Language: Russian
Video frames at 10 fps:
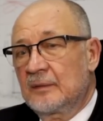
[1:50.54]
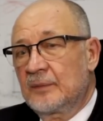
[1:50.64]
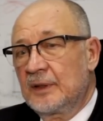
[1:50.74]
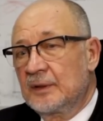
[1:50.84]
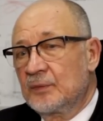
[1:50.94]

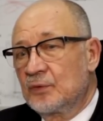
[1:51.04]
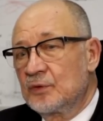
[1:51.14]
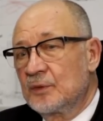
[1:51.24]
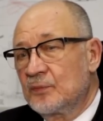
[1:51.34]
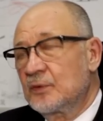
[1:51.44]
Поэтому
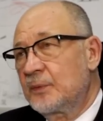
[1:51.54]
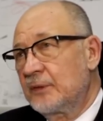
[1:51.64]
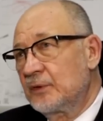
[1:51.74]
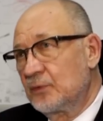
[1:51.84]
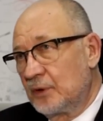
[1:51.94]
тоже будет
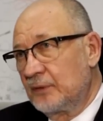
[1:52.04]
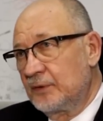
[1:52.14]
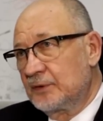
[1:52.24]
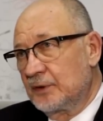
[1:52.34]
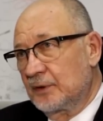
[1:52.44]
переводной
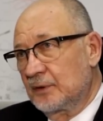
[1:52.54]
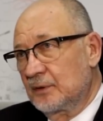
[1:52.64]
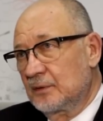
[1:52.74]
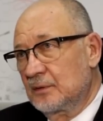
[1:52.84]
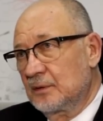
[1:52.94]
коэффициент
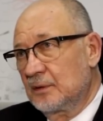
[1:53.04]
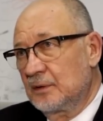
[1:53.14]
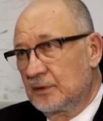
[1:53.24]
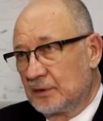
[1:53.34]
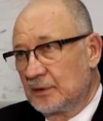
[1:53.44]

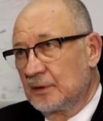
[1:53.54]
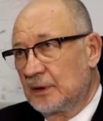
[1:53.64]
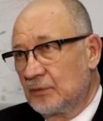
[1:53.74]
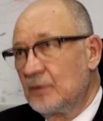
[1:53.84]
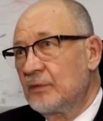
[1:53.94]
из
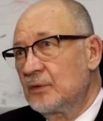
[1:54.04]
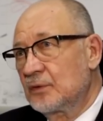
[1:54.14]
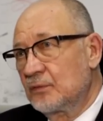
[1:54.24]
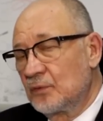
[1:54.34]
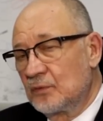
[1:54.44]
одной
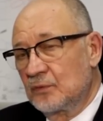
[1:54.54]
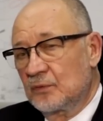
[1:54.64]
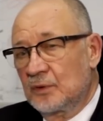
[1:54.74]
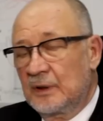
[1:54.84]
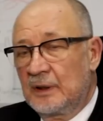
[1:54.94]
валюты в
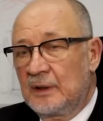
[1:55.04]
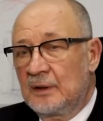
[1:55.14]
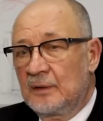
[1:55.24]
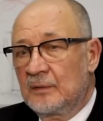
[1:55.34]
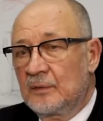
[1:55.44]
другую.
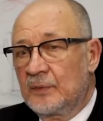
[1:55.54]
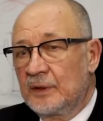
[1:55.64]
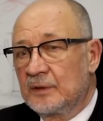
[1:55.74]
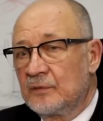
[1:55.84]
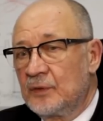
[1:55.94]

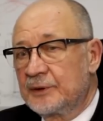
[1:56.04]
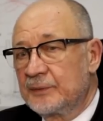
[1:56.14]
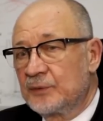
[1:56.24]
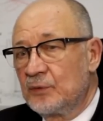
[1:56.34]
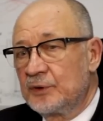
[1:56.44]
Поэтому в
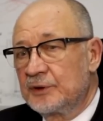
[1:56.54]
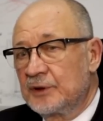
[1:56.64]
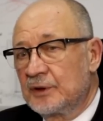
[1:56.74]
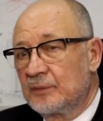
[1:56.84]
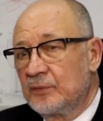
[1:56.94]
общем
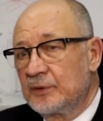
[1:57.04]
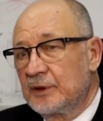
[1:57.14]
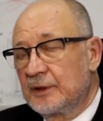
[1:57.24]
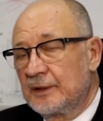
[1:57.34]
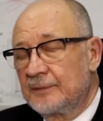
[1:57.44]
сложности это будет
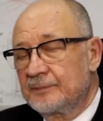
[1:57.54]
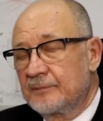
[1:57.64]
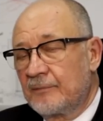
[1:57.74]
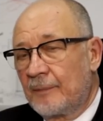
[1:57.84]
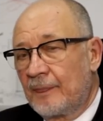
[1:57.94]
где-то
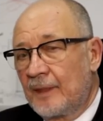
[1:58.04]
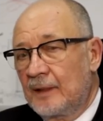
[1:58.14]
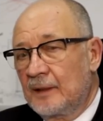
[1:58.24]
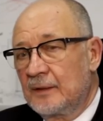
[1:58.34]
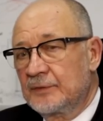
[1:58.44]

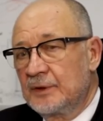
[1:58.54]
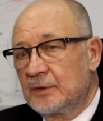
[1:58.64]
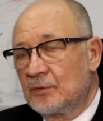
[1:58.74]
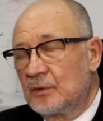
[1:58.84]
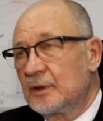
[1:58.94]

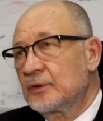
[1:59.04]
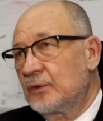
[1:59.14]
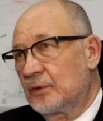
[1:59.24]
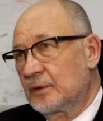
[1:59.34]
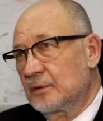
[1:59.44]
коэффициент около
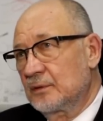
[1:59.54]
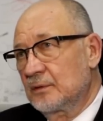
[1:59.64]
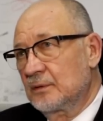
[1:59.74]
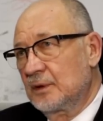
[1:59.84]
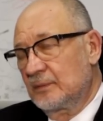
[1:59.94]
трех,
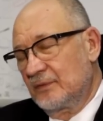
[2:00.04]
там